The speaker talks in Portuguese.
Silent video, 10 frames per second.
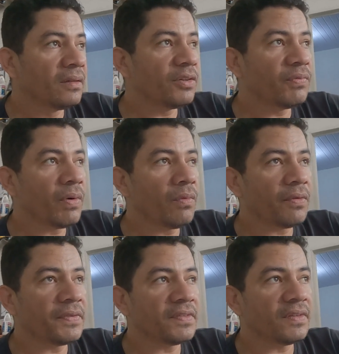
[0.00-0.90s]
Se for
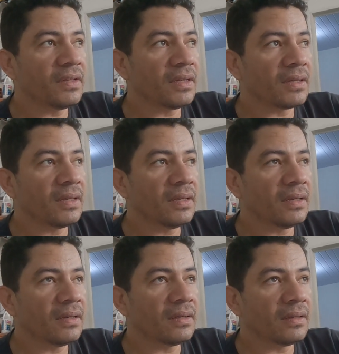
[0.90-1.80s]
uma oficina
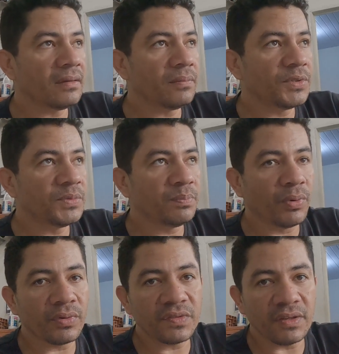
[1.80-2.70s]
que de
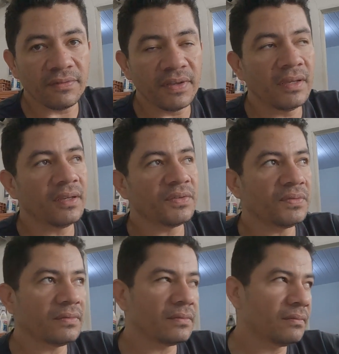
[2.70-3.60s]
pouco
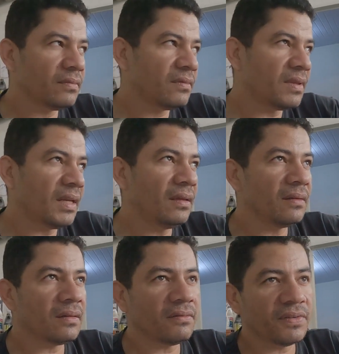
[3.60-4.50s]
serviço,
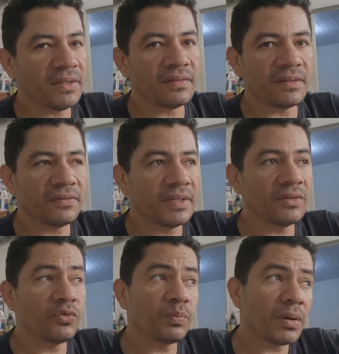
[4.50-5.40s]
30, 20
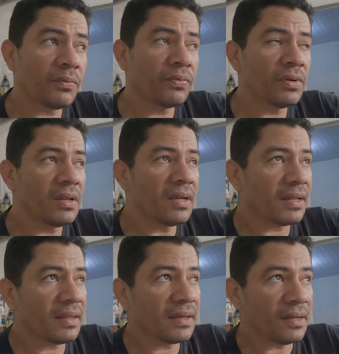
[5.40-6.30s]
serviços, o próprio
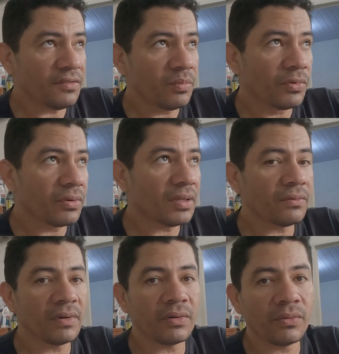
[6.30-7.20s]
funileiro até que ele desmonta
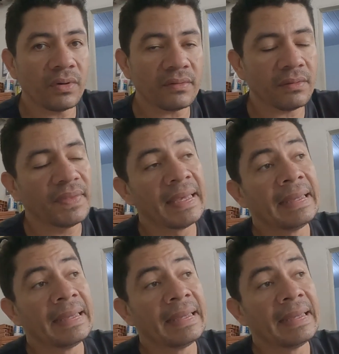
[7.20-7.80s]
alguma coisa.